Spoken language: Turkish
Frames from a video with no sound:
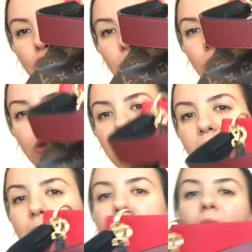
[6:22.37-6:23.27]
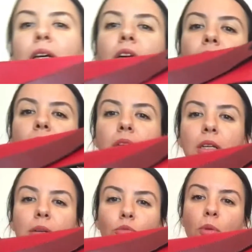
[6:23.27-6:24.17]
modeli.
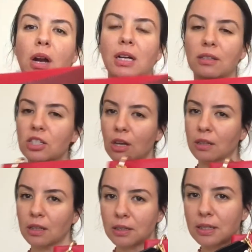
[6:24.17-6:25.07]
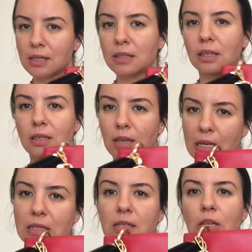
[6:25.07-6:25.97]
Ee, bu markanın çantaları da zaten
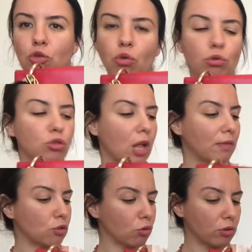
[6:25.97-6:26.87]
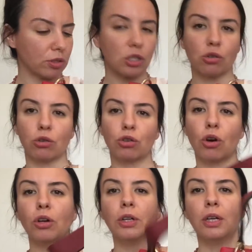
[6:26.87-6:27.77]
ekstradan çok güzel ve çok kullanışlı oluyor.
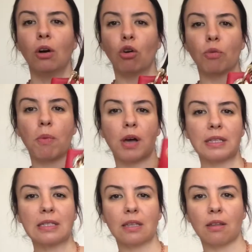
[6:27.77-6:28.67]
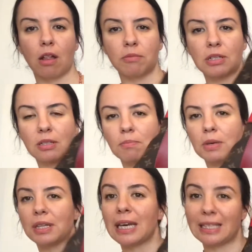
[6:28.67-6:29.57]
Onun mağazasından almıştım.
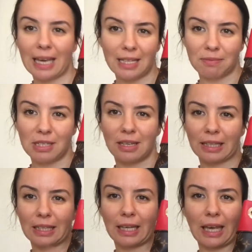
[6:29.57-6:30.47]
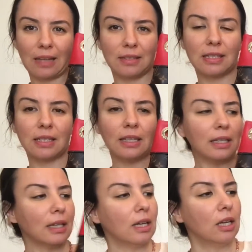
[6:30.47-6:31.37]
Bana hediye etmişti hatta kendisi.
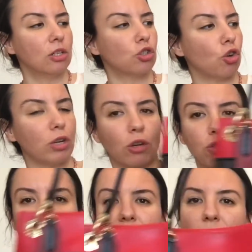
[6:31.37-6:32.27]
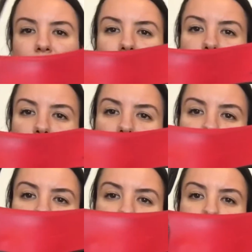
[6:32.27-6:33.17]
Şöyle göstereyim.
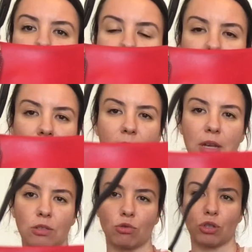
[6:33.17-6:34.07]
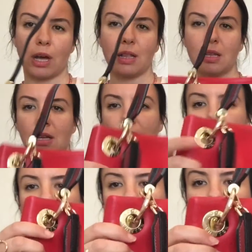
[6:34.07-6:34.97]
Çanta inanılmaz güzel.
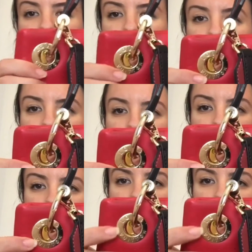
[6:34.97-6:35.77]
Şu şekilde e,